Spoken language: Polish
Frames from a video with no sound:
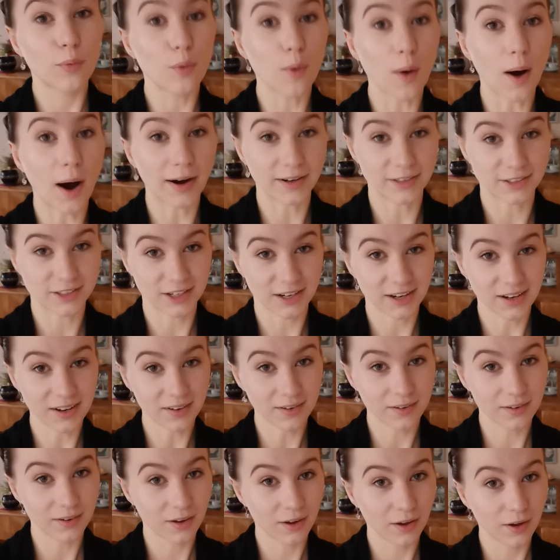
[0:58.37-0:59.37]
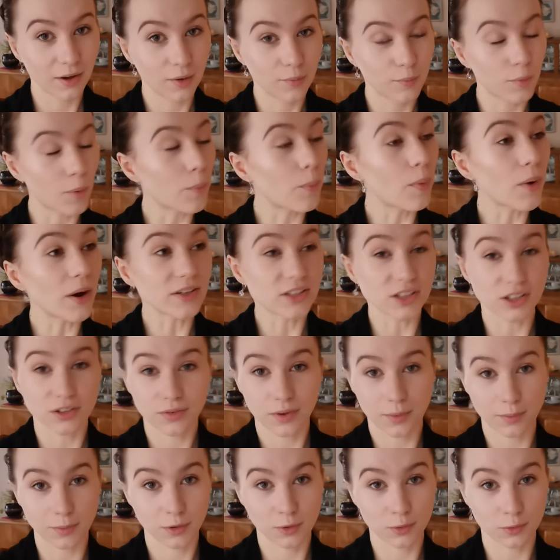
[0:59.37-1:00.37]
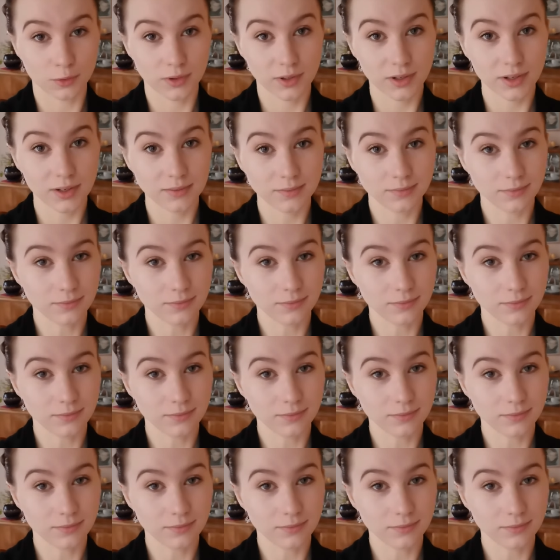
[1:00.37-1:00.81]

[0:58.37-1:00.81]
płacze, popłacze dwie minuty,